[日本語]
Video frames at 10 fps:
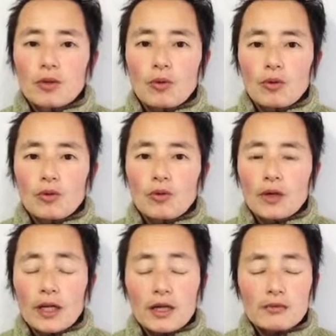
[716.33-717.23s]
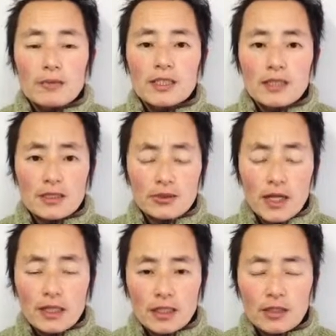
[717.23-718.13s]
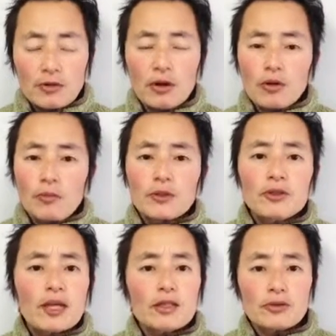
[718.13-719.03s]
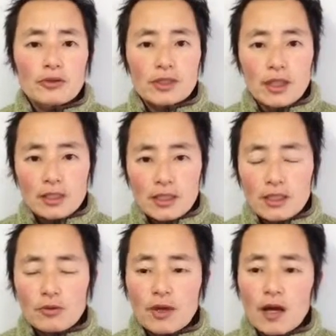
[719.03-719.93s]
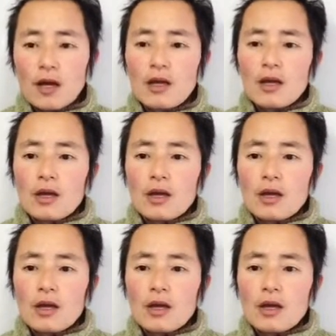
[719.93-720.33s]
こうこれからのビジネスのやり方とかコミュニケーションの仕方だとか、